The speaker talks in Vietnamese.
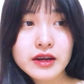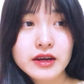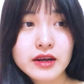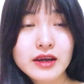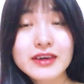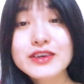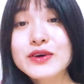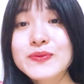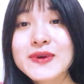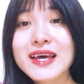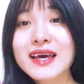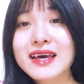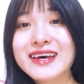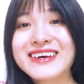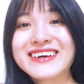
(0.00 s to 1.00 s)
nói chung
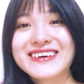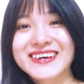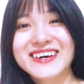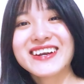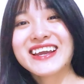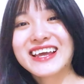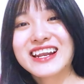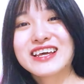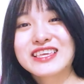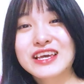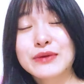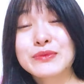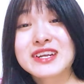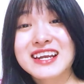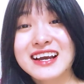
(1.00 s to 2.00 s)
là có lẽ là
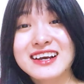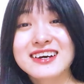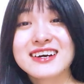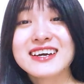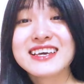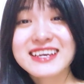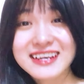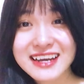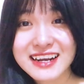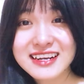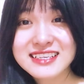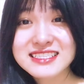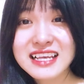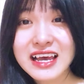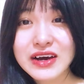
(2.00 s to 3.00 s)
do mình ăn ở hiền lành
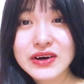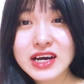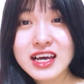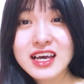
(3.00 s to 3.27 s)
hay sao á,